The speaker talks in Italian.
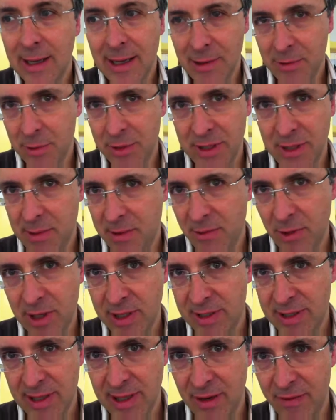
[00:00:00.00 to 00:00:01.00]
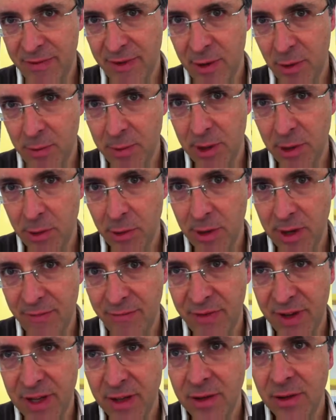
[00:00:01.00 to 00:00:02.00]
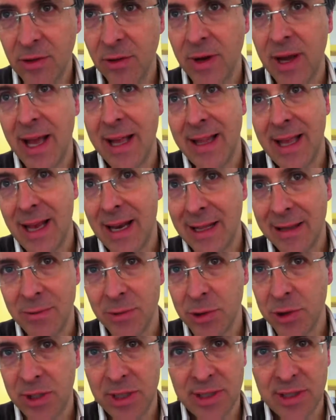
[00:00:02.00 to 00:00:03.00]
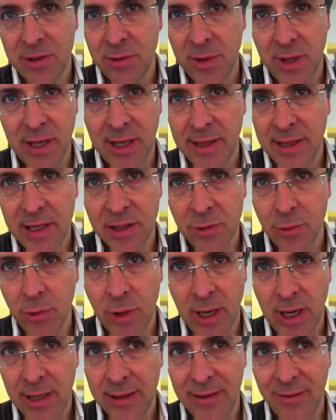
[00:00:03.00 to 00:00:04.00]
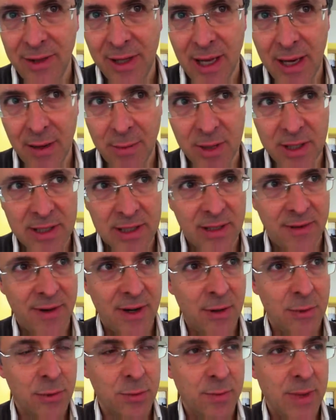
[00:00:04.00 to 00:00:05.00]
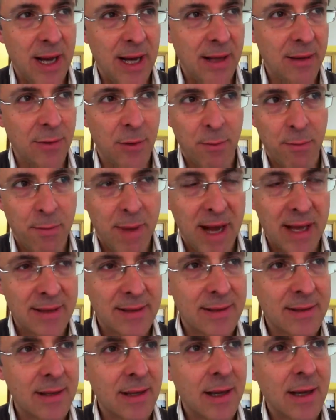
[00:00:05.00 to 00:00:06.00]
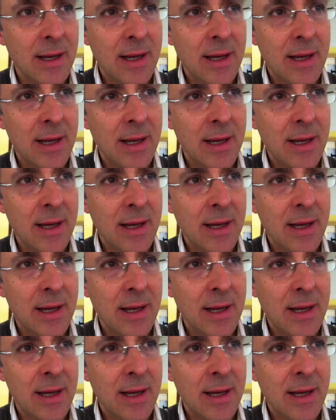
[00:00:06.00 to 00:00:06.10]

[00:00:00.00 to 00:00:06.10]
la consapevolezza che il fenomeno non è vinto ed è la dimostrazione che da sola l'attività repressiva non, basta.